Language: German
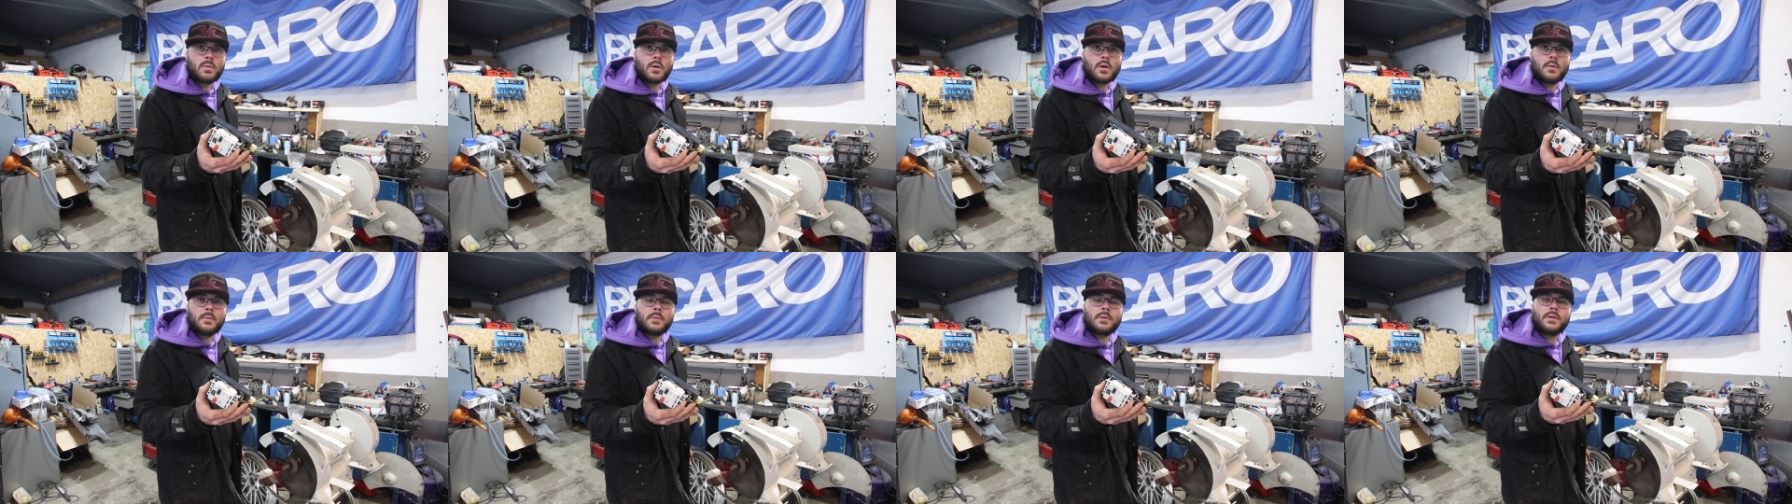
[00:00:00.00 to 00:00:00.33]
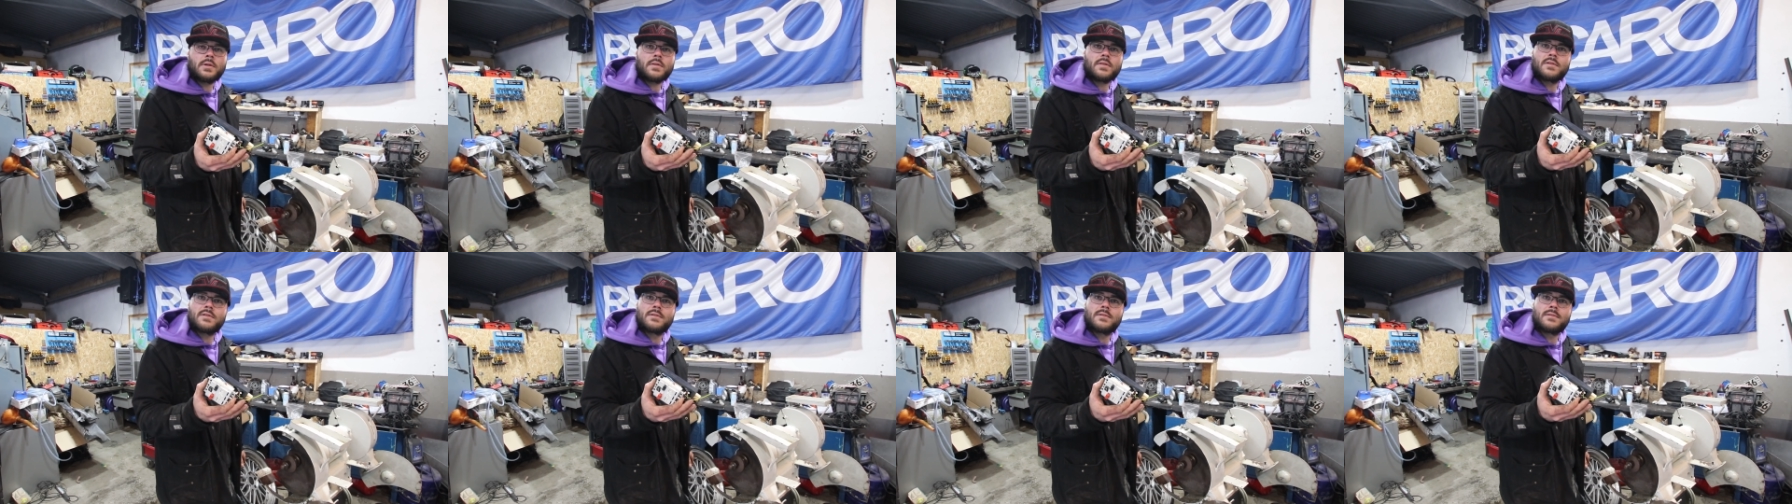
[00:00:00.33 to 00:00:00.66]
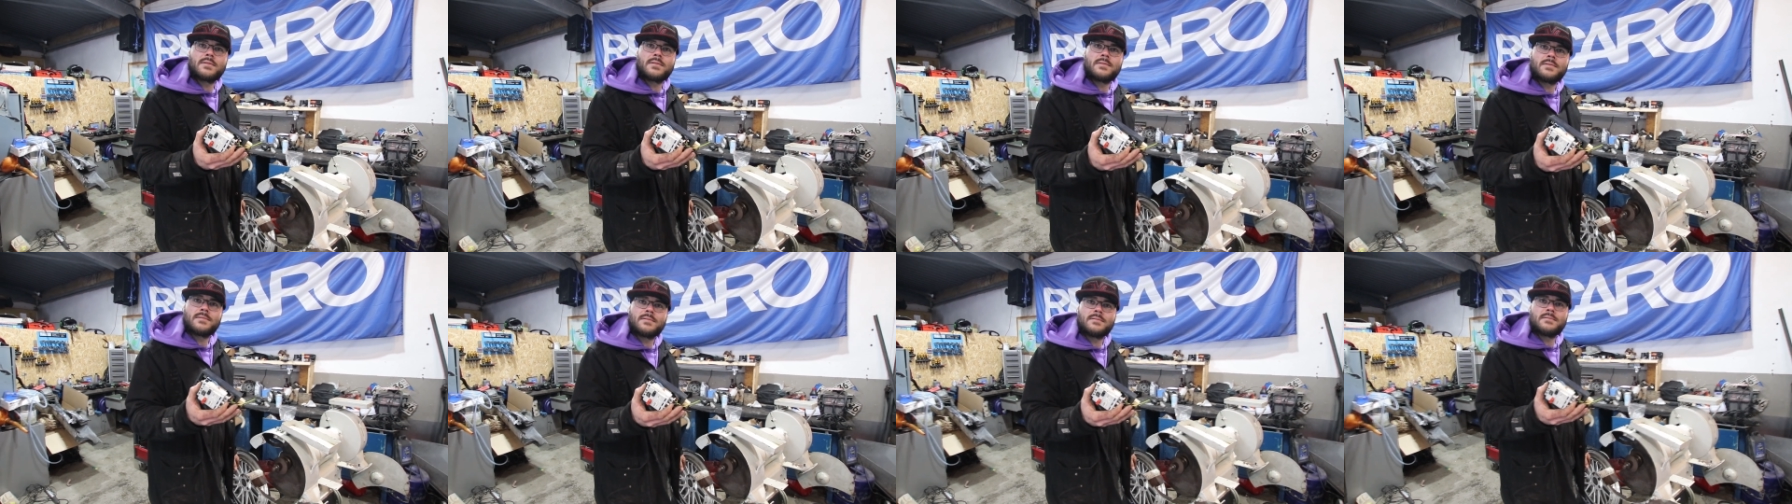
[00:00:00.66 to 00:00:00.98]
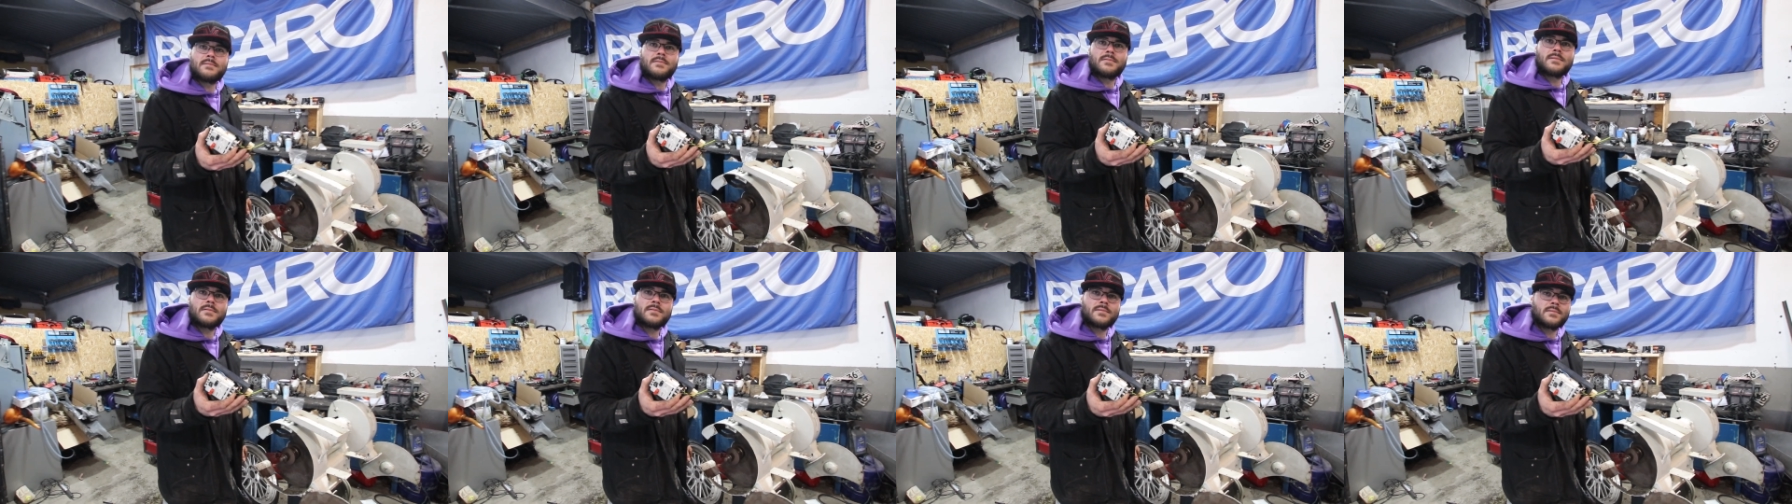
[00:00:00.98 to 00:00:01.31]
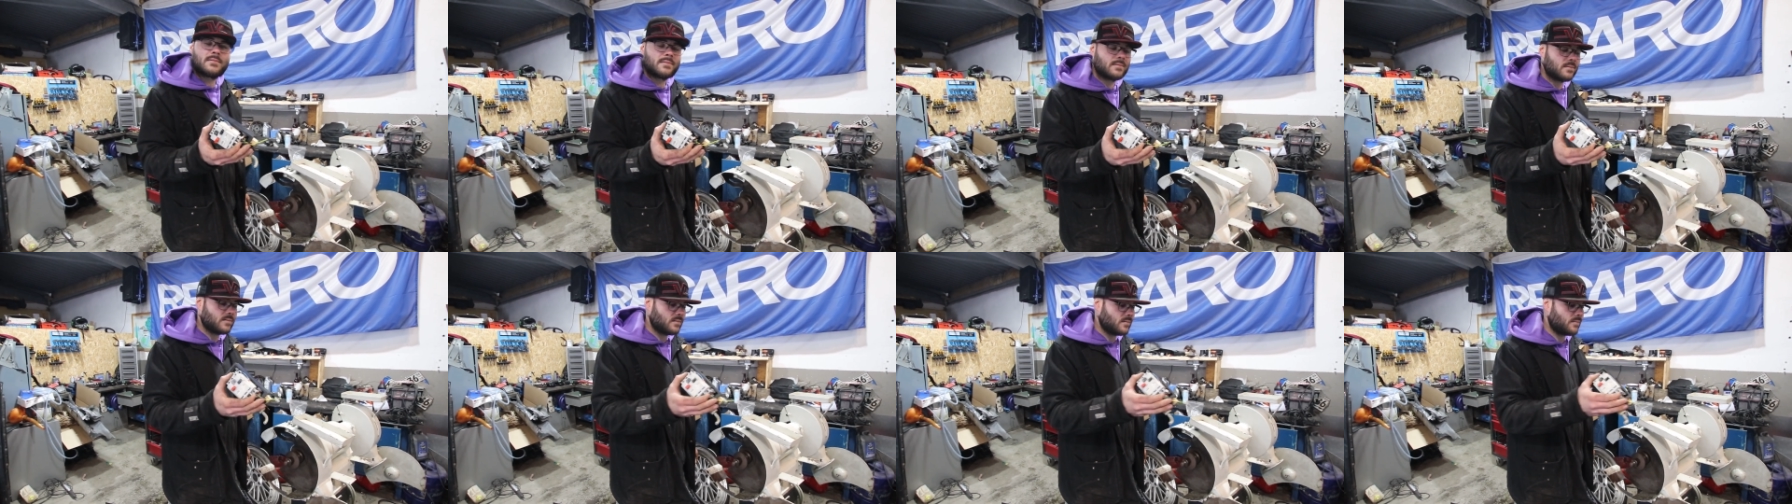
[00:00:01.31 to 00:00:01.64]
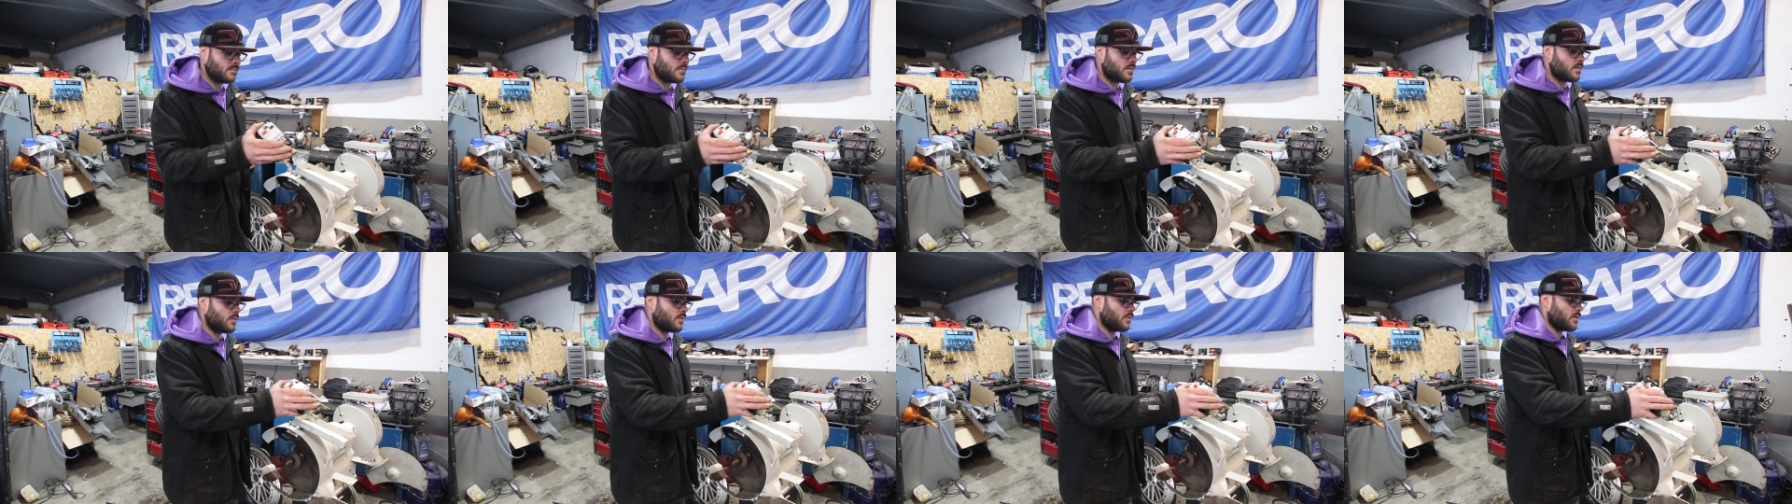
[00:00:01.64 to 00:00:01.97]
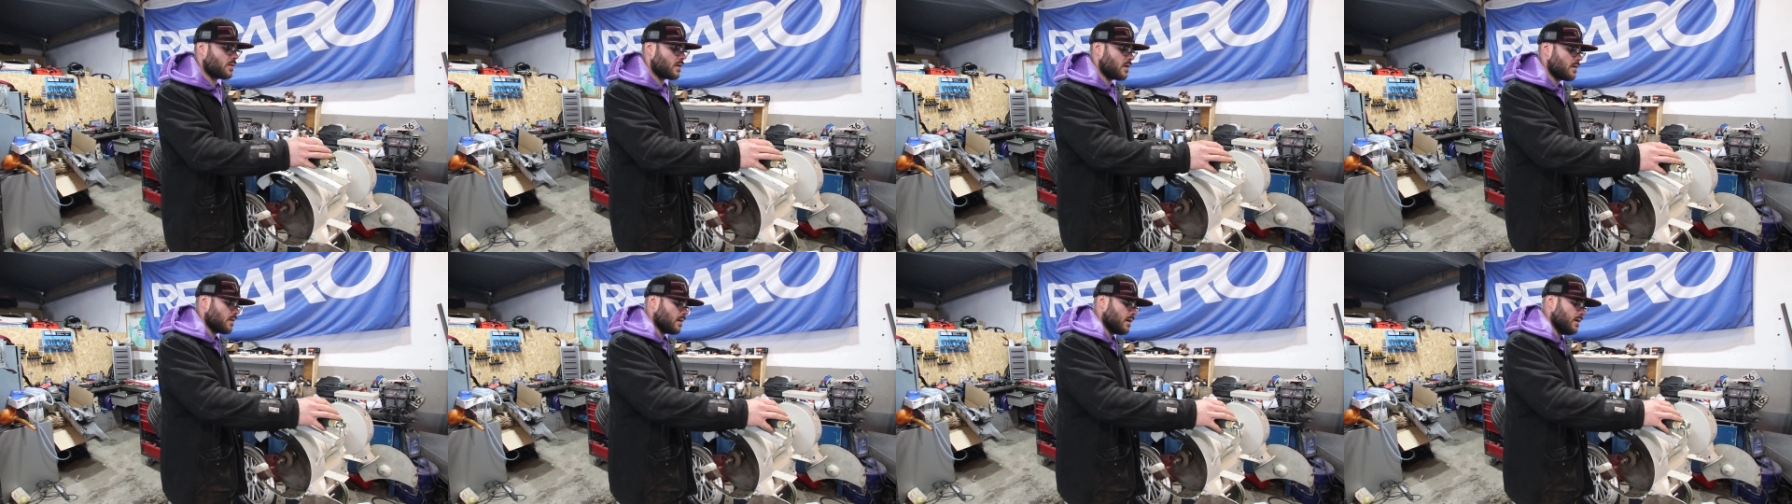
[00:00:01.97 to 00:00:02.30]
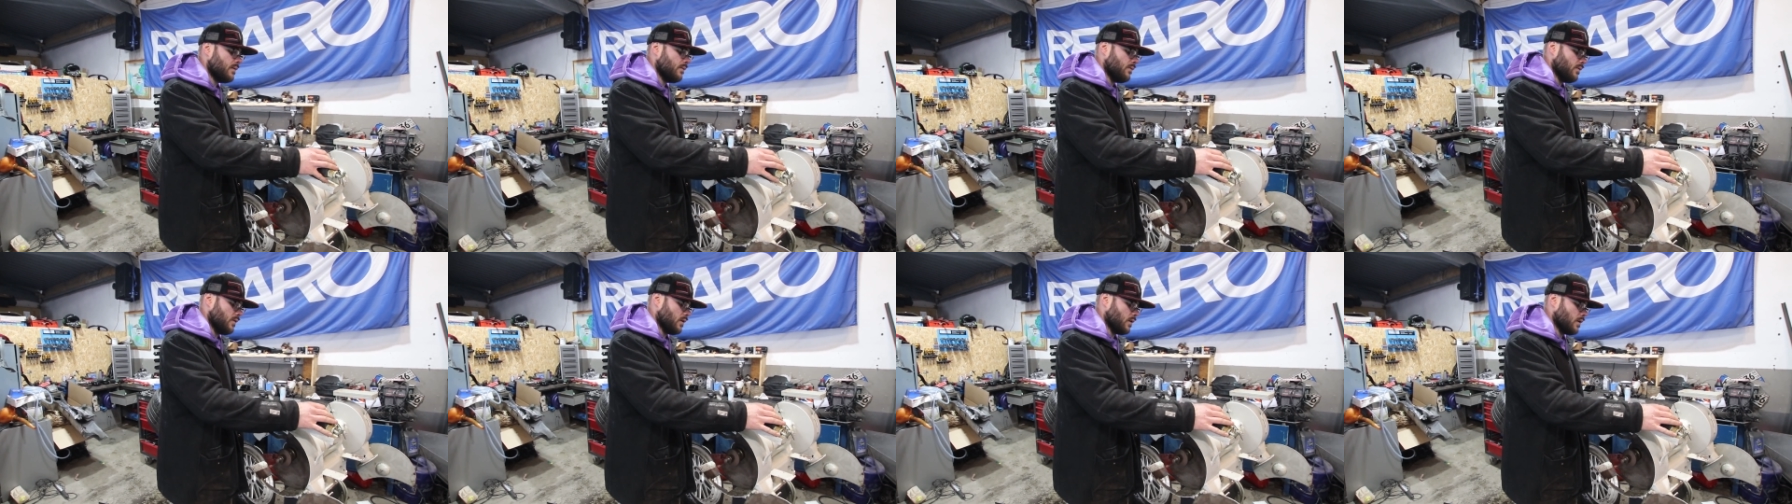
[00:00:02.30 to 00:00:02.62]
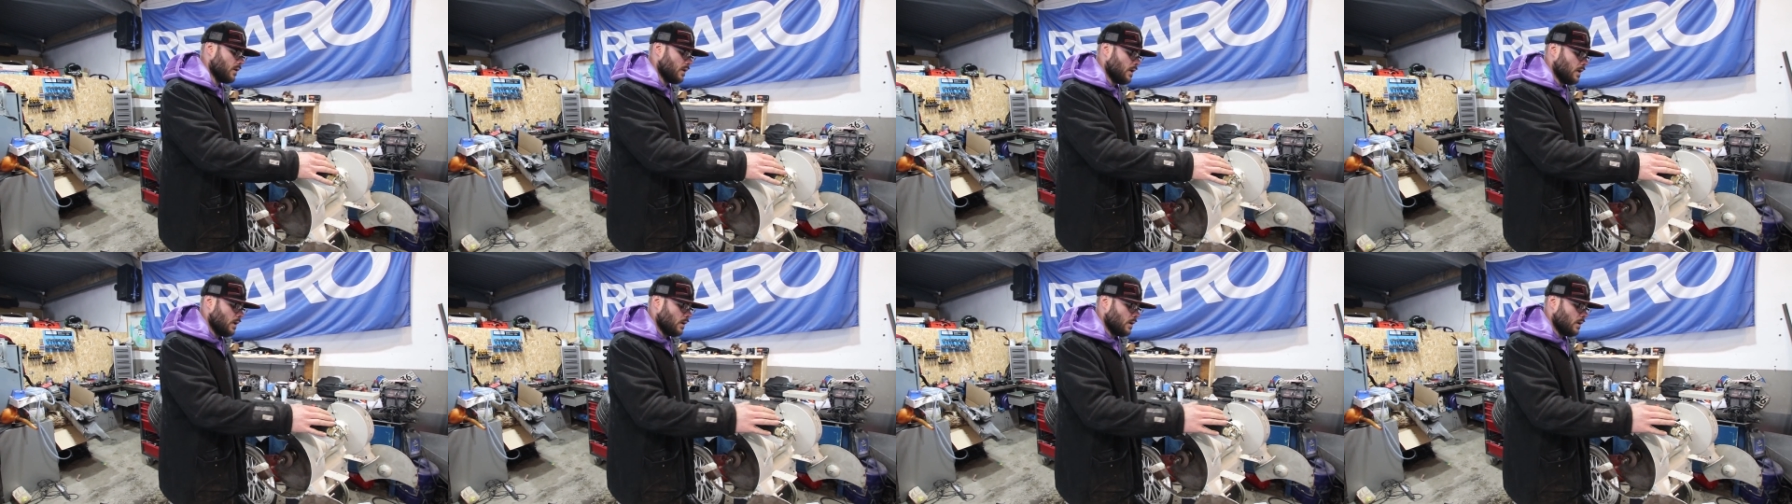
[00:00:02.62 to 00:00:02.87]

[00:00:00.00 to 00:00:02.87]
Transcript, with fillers: brauchen wir das? Hm. Aber so, das ist ganz einfach.